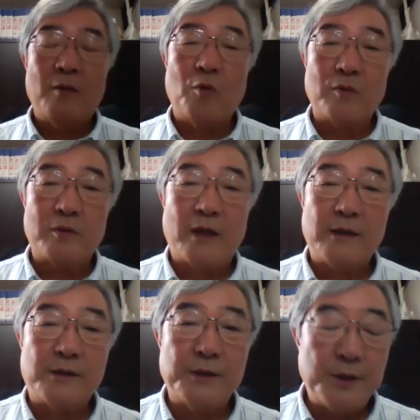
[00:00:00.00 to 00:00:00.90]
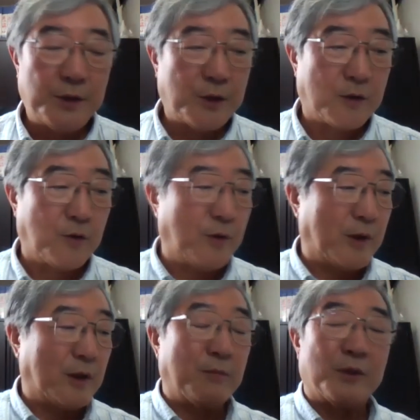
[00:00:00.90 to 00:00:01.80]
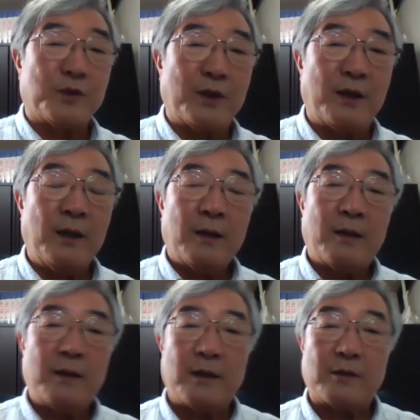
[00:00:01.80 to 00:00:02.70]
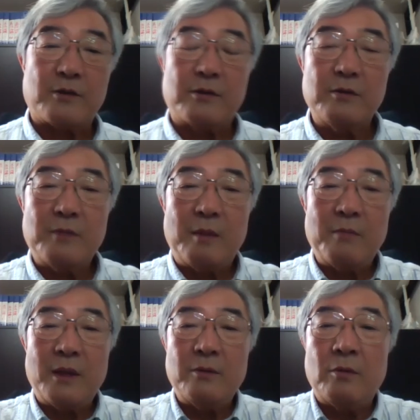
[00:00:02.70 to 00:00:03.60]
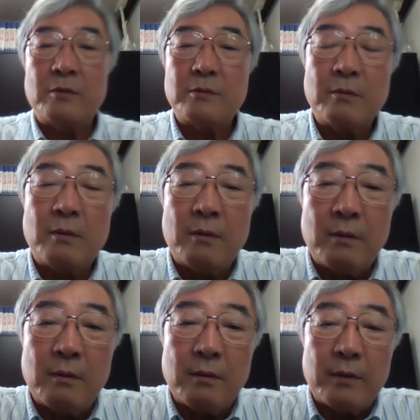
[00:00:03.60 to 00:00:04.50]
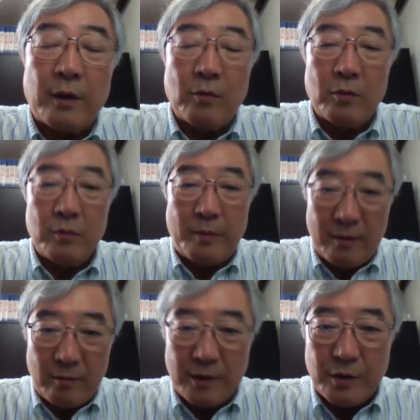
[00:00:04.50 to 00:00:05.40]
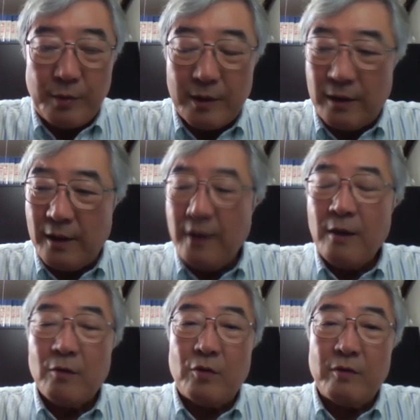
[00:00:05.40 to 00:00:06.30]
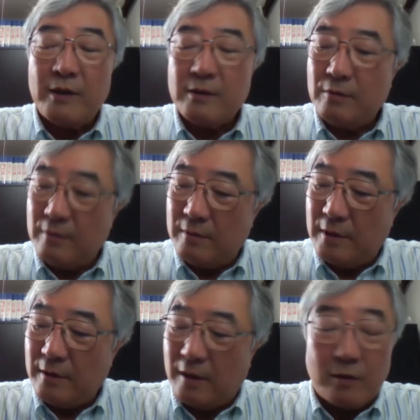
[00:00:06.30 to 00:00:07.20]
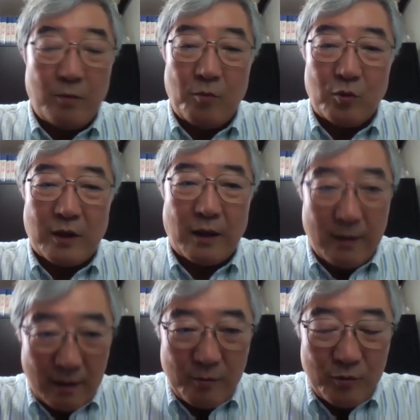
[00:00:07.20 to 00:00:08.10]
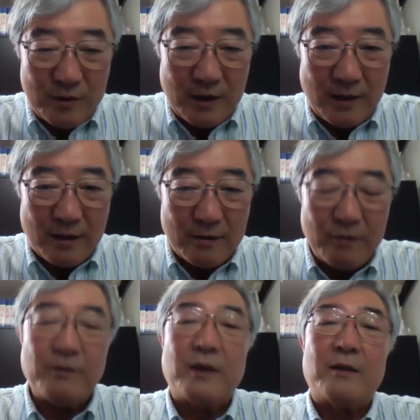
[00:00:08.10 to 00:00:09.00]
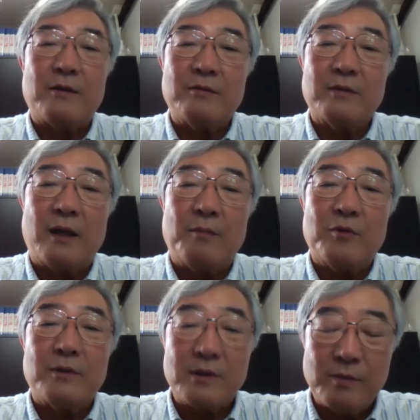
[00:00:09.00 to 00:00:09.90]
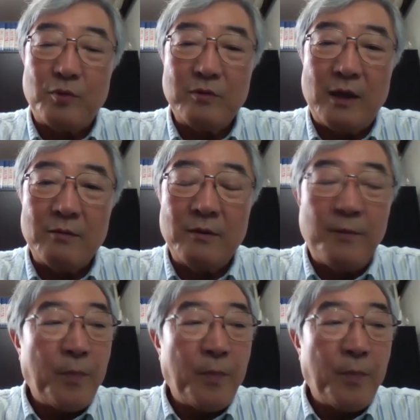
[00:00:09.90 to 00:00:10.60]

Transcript: もう第一人者と言われてまして、彼が数万枚のそのレコード盤を集めて、これはそのなんかもう宝物じゃないかと言われたようなものです。僕はあの、